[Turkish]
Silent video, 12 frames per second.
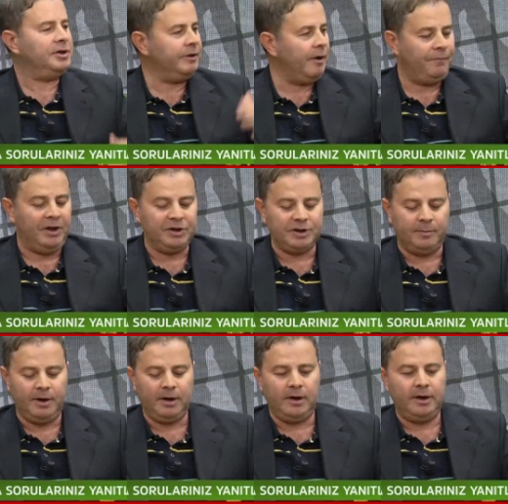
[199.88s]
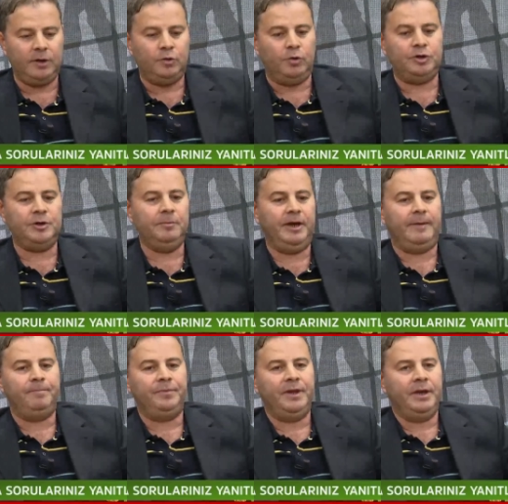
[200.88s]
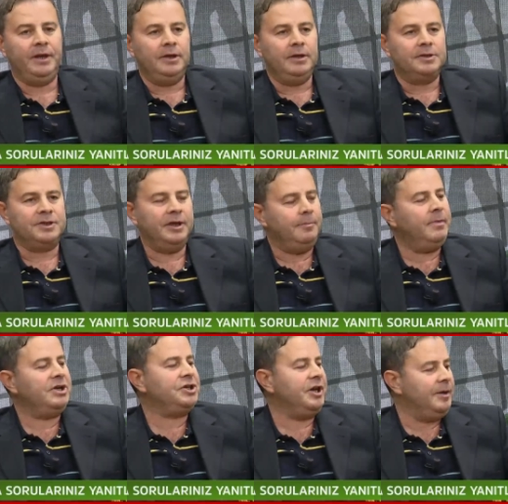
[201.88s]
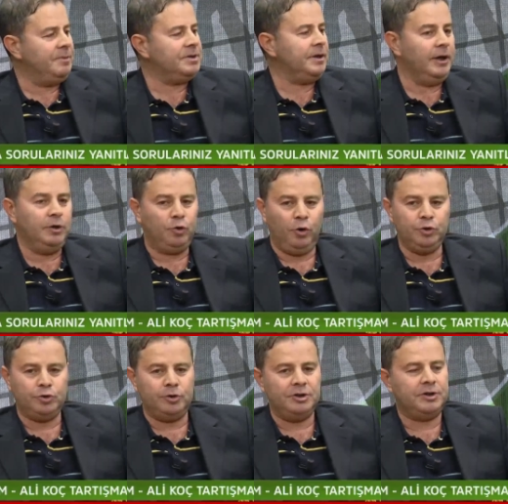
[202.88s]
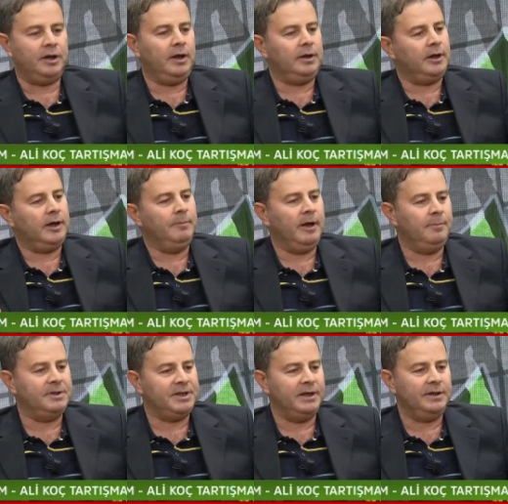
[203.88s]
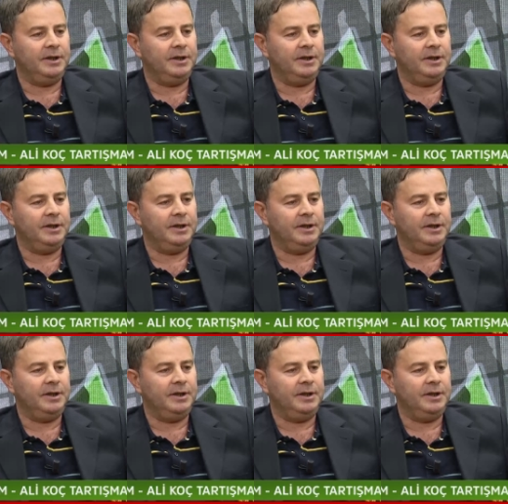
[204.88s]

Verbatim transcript: cevap vereceğim. Hakaret yok. Şimdi Sayın Başkanımız Ali Koç işte takım elbiseli